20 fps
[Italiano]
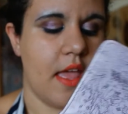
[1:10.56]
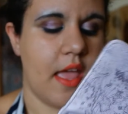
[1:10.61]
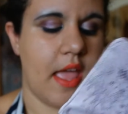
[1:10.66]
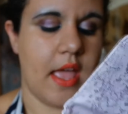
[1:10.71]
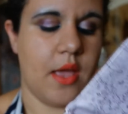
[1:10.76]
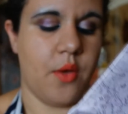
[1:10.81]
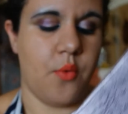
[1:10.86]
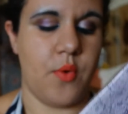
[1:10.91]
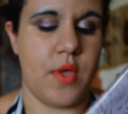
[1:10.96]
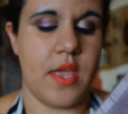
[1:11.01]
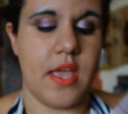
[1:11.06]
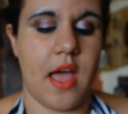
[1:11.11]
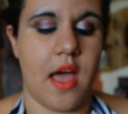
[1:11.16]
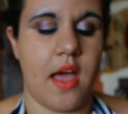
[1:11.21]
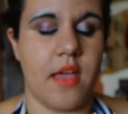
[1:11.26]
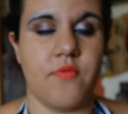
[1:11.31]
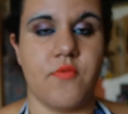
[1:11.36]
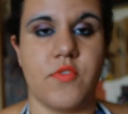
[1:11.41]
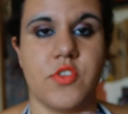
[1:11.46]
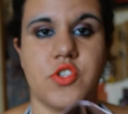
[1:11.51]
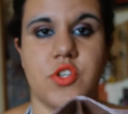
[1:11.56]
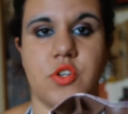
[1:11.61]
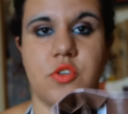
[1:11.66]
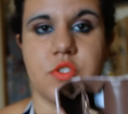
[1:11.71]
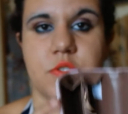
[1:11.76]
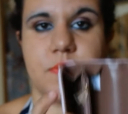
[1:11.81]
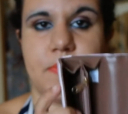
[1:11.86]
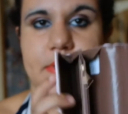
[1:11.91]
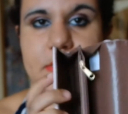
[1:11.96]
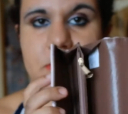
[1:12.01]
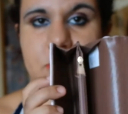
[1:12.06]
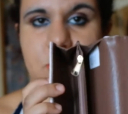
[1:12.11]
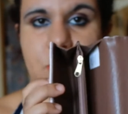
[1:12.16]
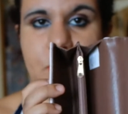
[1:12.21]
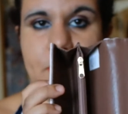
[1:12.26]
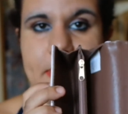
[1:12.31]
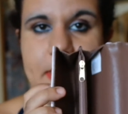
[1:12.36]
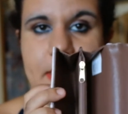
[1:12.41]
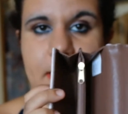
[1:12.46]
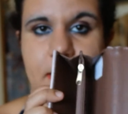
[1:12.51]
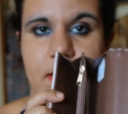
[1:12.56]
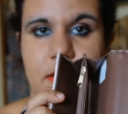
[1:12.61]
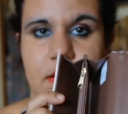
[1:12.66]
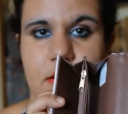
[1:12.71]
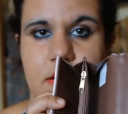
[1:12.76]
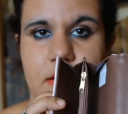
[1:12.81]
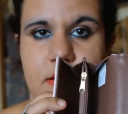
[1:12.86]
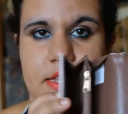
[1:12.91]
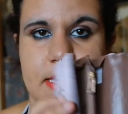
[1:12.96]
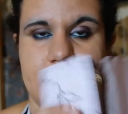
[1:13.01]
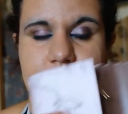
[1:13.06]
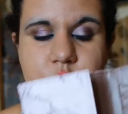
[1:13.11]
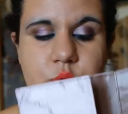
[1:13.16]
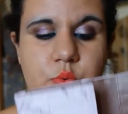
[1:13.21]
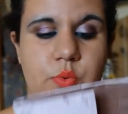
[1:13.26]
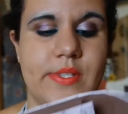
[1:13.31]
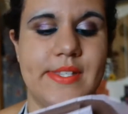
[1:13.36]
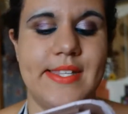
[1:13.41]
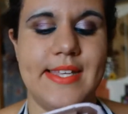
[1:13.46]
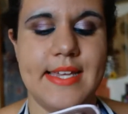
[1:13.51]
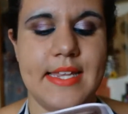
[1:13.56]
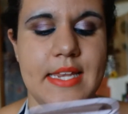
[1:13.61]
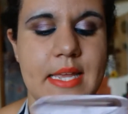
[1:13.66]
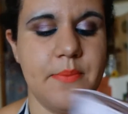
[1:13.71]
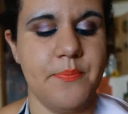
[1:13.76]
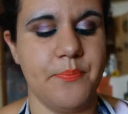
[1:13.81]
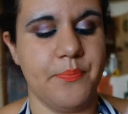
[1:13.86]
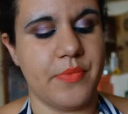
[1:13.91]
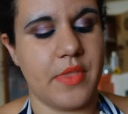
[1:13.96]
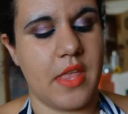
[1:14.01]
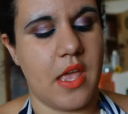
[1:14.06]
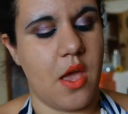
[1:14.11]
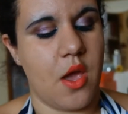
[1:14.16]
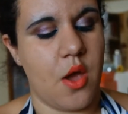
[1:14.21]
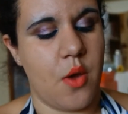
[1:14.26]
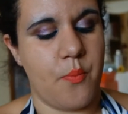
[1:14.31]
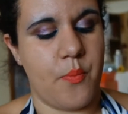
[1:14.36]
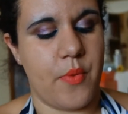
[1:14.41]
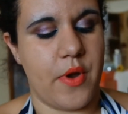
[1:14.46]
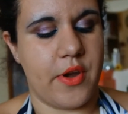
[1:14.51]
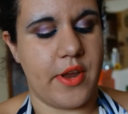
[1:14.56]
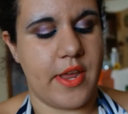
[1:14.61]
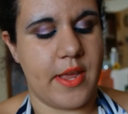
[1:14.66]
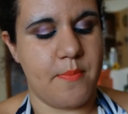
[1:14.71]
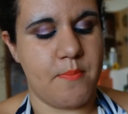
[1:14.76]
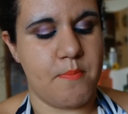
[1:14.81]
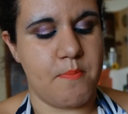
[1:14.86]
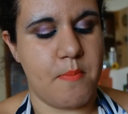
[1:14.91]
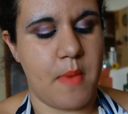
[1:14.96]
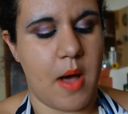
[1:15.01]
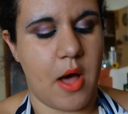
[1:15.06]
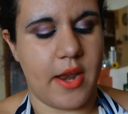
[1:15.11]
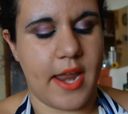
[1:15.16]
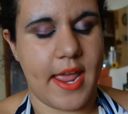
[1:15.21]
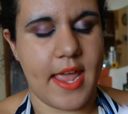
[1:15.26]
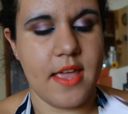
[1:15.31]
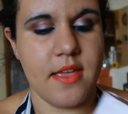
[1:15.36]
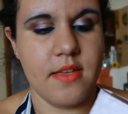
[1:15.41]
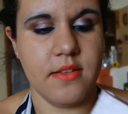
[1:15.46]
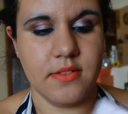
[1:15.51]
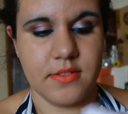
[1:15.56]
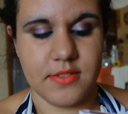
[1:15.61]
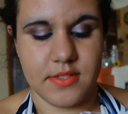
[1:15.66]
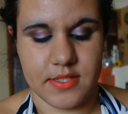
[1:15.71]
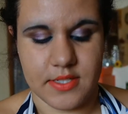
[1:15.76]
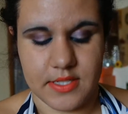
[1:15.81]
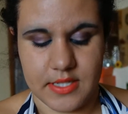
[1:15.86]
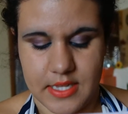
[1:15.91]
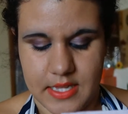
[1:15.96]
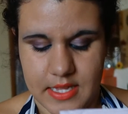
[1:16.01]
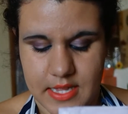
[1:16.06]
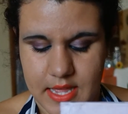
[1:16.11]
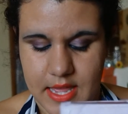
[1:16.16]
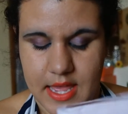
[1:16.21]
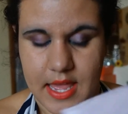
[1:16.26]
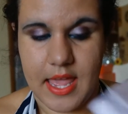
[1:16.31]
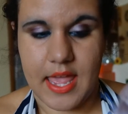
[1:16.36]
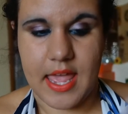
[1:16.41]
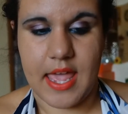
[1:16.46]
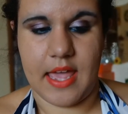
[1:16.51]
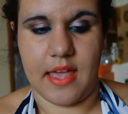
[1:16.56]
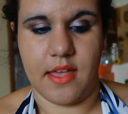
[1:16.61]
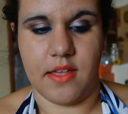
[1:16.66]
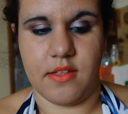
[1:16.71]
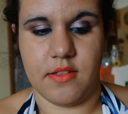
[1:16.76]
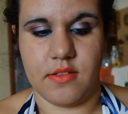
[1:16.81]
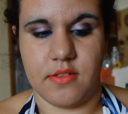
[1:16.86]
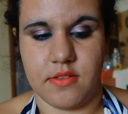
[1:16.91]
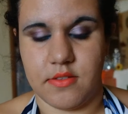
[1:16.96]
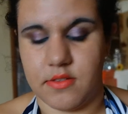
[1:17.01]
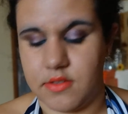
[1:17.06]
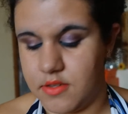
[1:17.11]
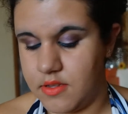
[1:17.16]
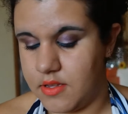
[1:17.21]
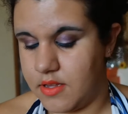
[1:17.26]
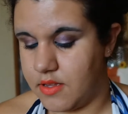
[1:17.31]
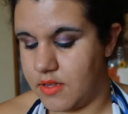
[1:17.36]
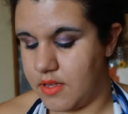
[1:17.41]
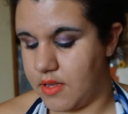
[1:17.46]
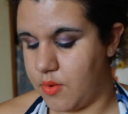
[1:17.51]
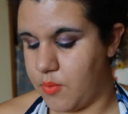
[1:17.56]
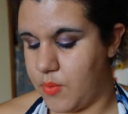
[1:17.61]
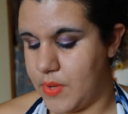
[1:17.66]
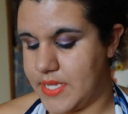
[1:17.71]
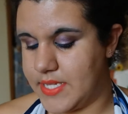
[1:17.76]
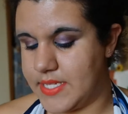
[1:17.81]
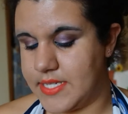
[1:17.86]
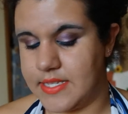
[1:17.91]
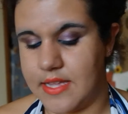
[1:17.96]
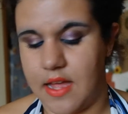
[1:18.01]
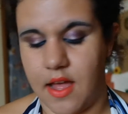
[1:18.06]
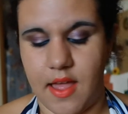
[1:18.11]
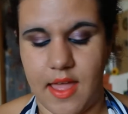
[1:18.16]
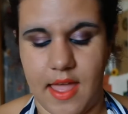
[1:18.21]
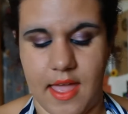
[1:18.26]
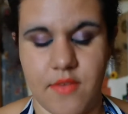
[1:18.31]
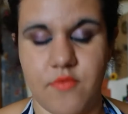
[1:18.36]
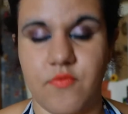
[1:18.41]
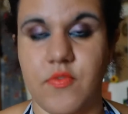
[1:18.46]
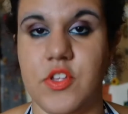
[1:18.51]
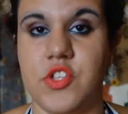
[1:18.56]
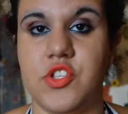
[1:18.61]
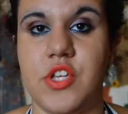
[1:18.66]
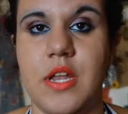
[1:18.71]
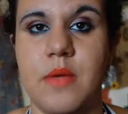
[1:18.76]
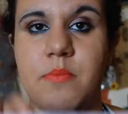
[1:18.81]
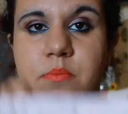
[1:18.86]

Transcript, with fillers: e qui ha invece lo spazio per uh, i soldini per i money e questa è invece la